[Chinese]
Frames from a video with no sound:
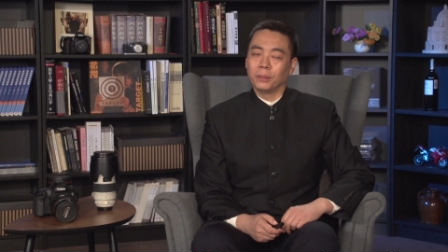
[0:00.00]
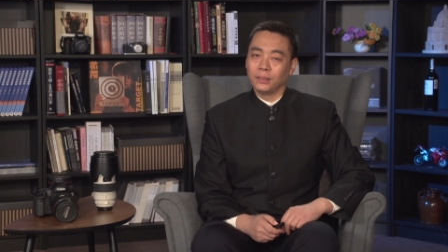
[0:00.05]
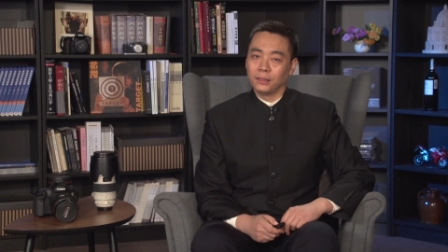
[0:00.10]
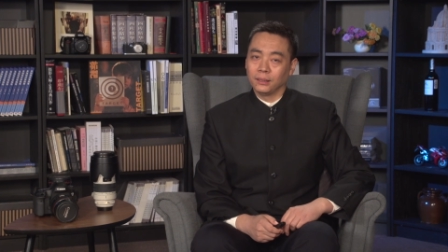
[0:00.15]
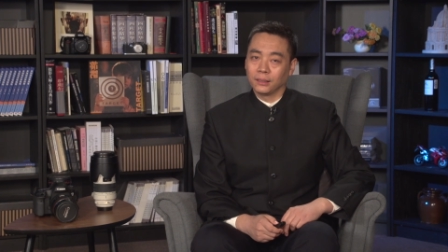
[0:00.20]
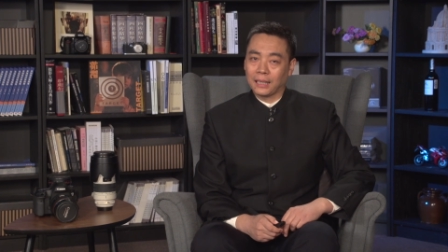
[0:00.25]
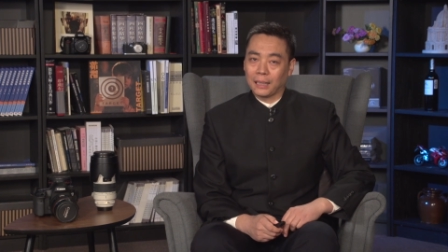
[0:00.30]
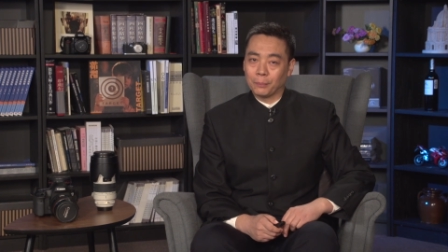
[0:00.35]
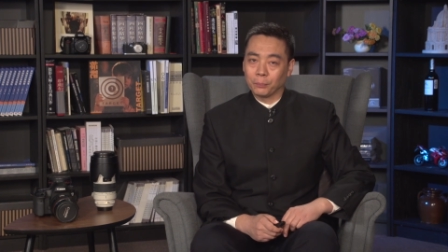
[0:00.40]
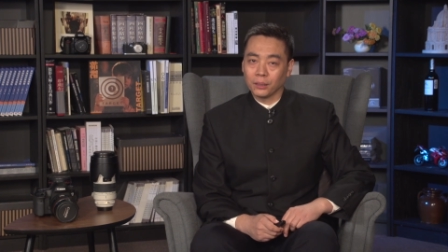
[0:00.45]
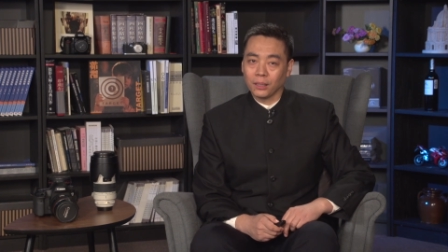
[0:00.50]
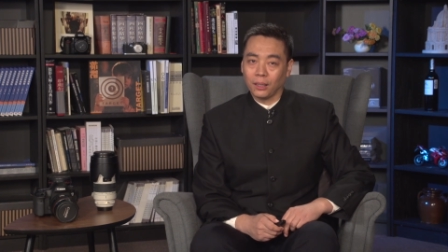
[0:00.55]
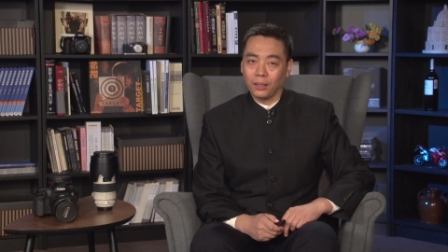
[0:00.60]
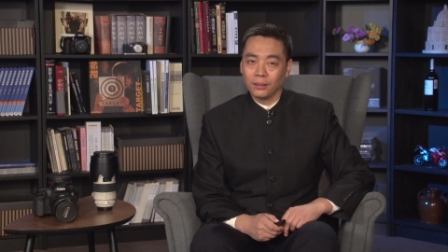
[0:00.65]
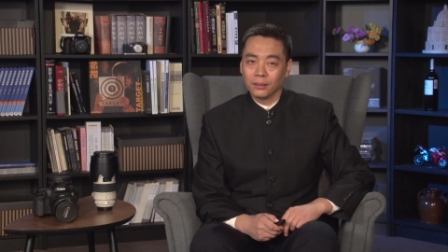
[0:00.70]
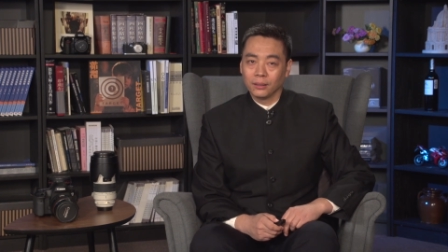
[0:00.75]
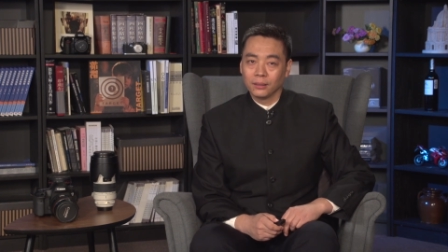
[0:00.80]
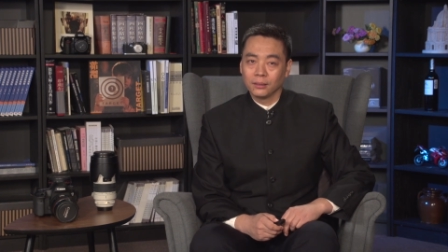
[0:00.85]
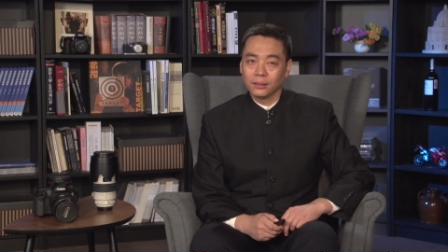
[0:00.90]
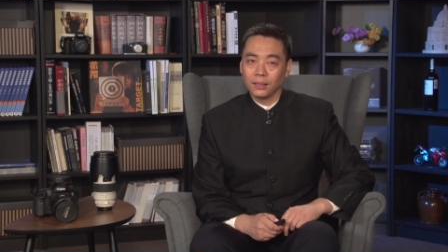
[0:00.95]
已经看不到
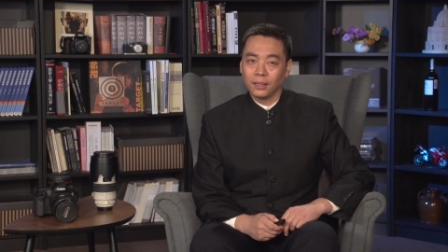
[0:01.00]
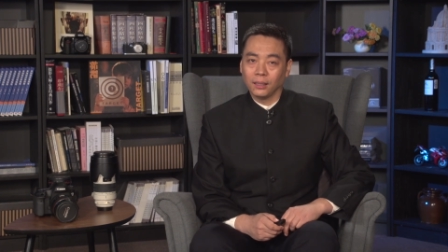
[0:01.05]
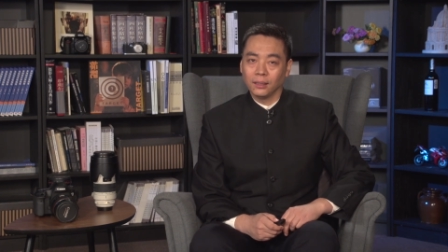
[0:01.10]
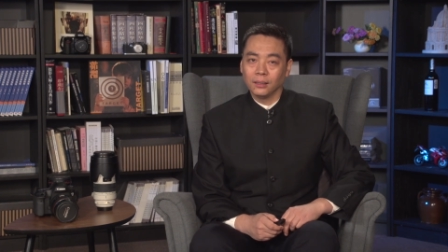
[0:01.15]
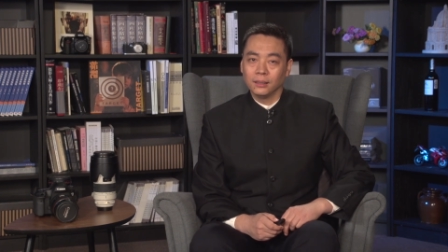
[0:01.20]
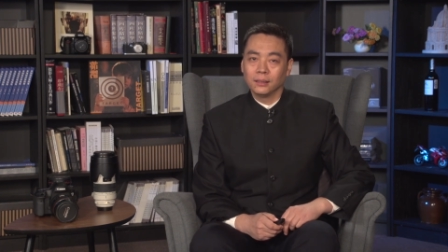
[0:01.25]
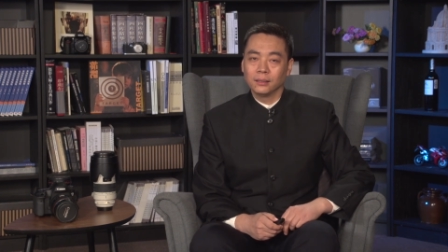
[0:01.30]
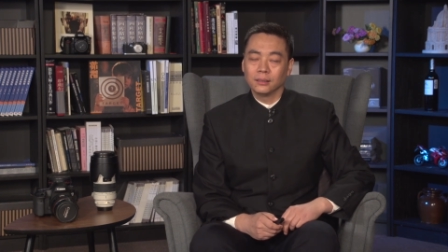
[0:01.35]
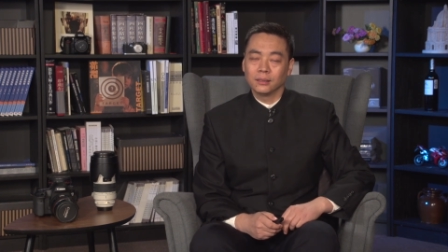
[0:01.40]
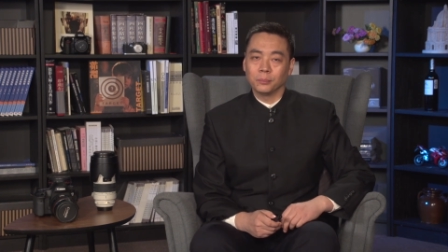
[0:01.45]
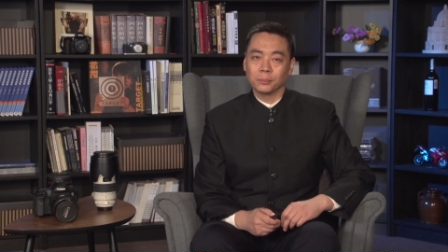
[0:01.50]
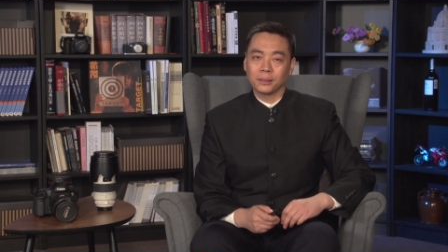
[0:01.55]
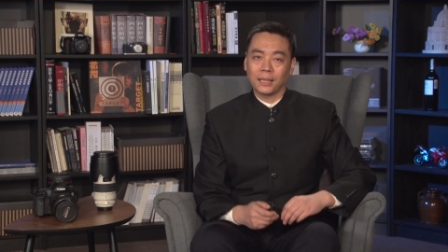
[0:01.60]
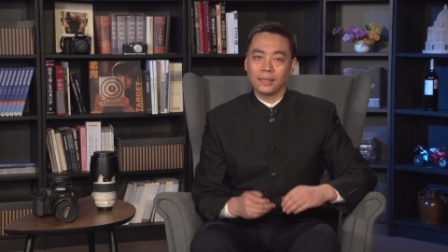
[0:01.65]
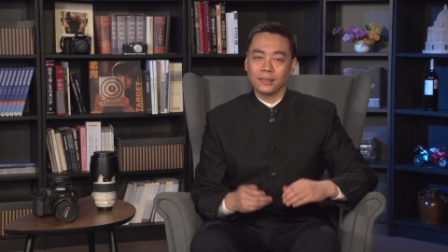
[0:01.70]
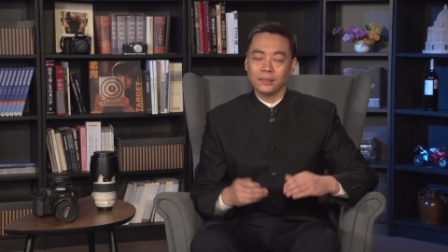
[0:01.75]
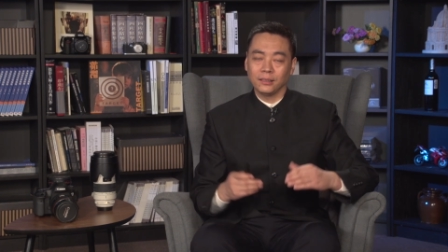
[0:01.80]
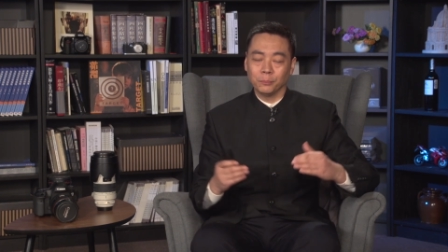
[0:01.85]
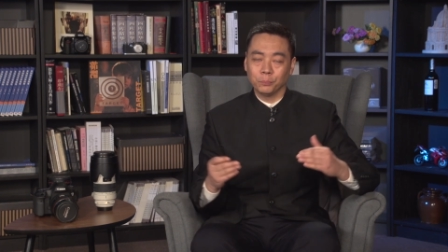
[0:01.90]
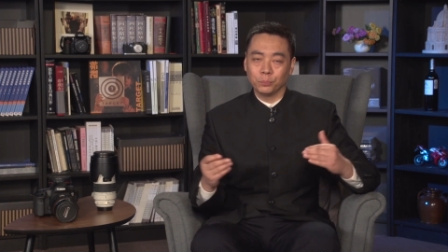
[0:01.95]
啊。那么
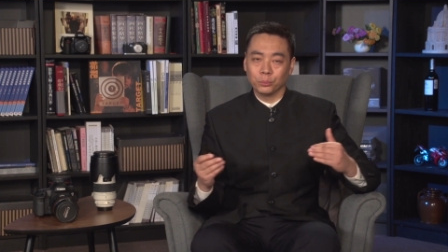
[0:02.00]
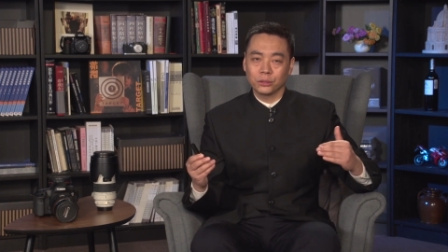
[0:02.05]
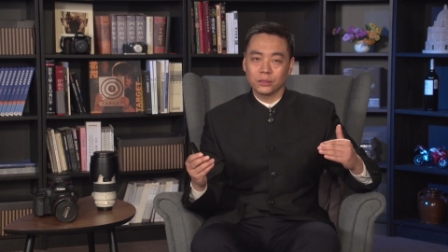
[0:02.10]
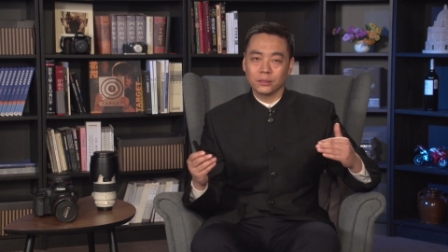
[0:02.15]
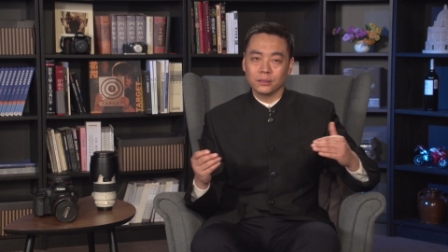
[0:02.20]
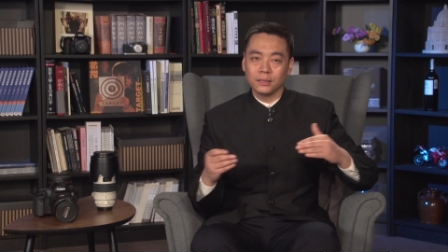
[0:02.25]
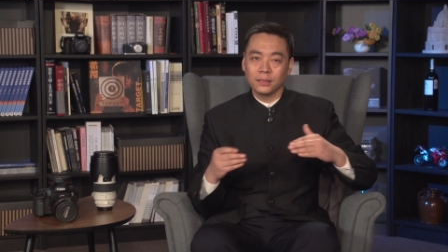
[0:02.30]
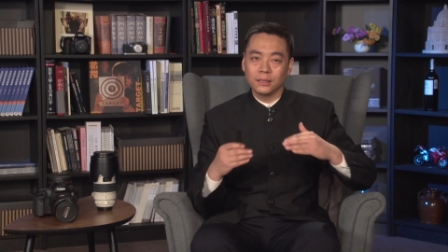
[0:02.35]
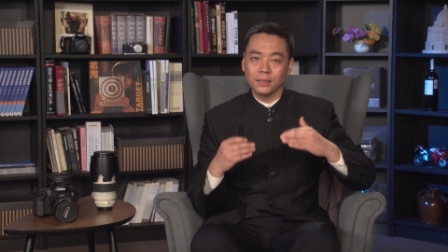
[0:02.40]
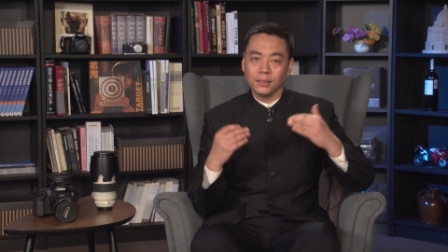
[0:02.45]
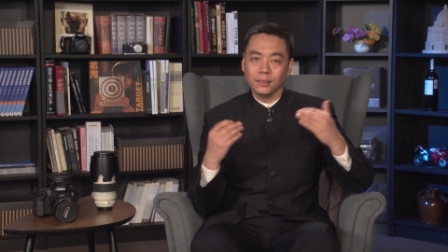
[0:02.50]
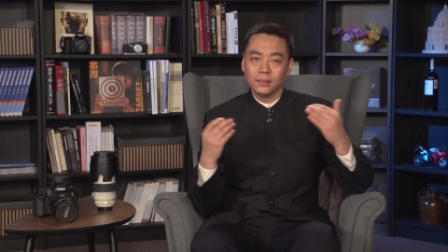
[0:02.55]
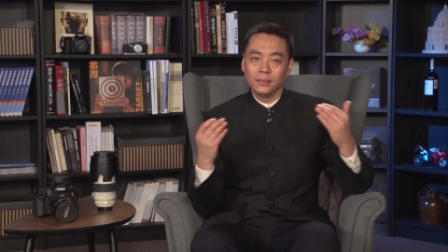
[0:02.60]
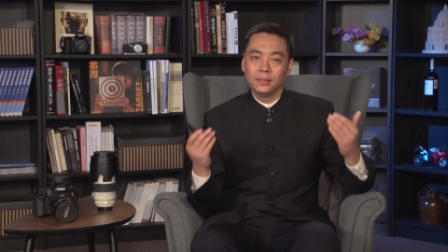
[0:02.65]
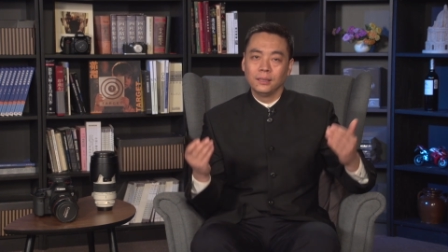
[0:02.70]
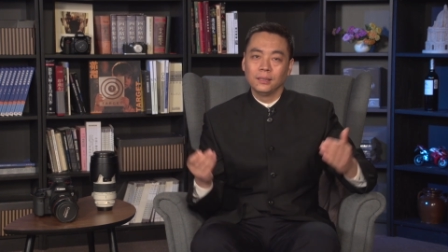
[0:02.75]
他已经不是一个。